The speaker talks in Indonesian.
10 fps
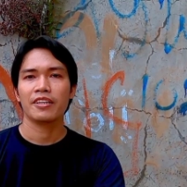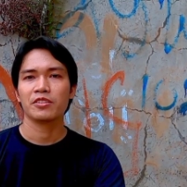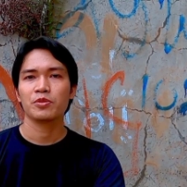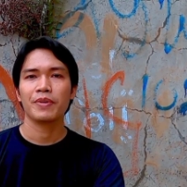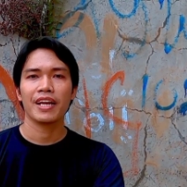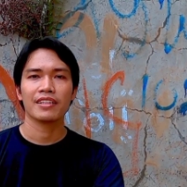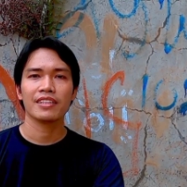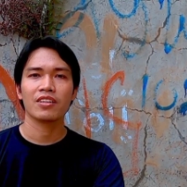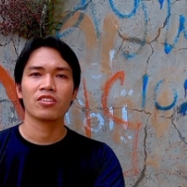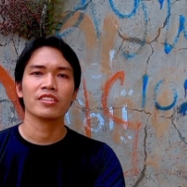Nah, itu
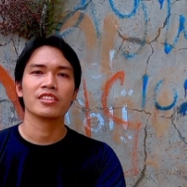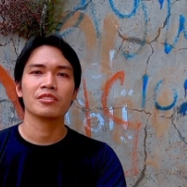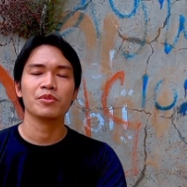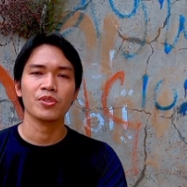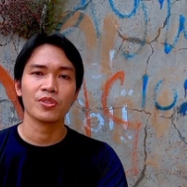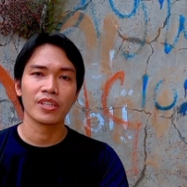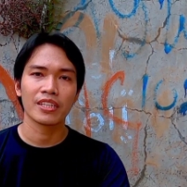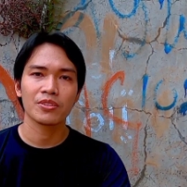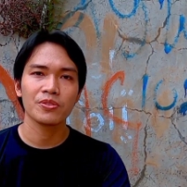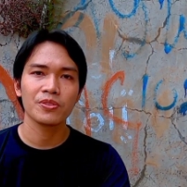berarti kondisi burung
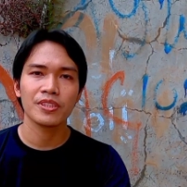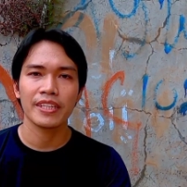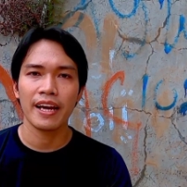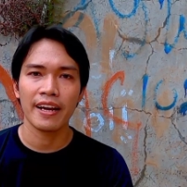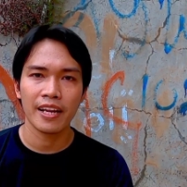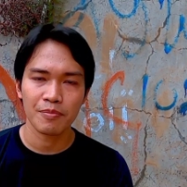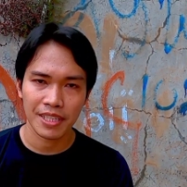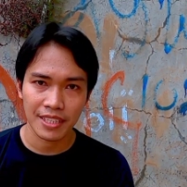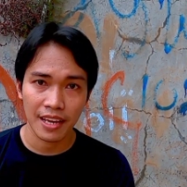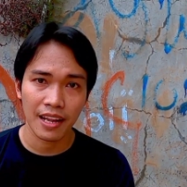itu tidak ada
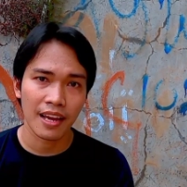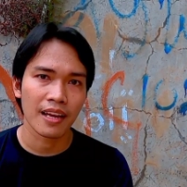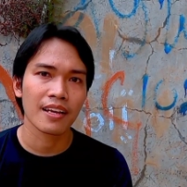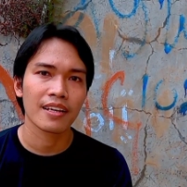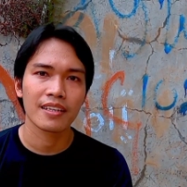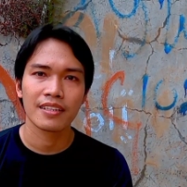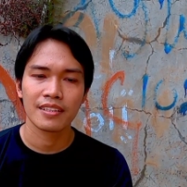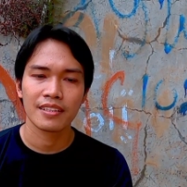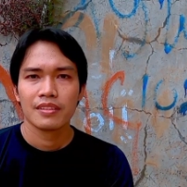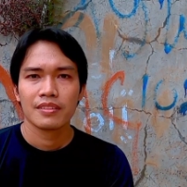masalah.
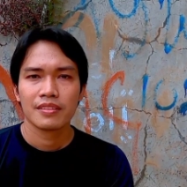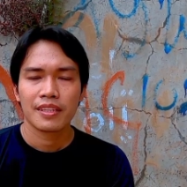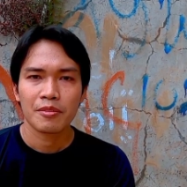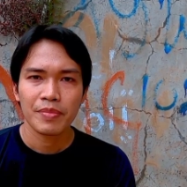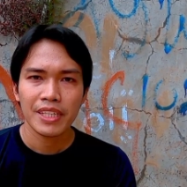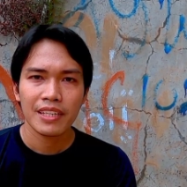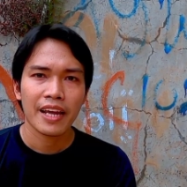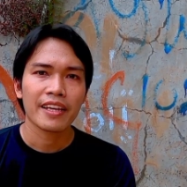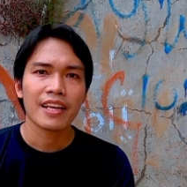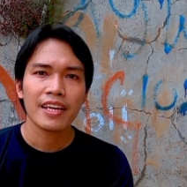Tapi
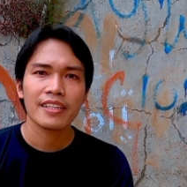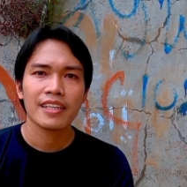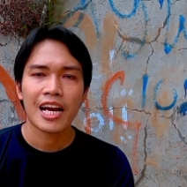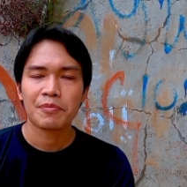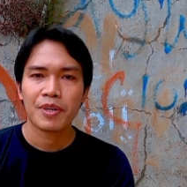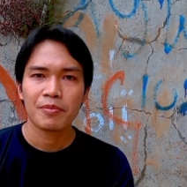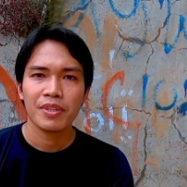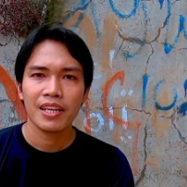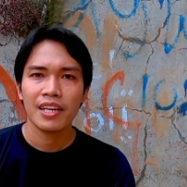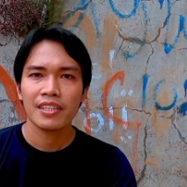lain lagi
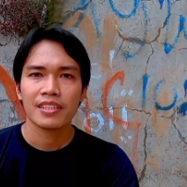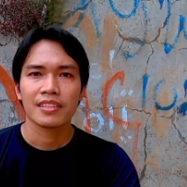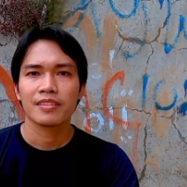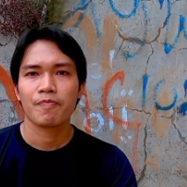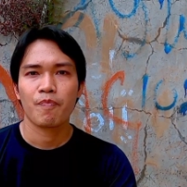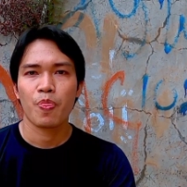apabila nih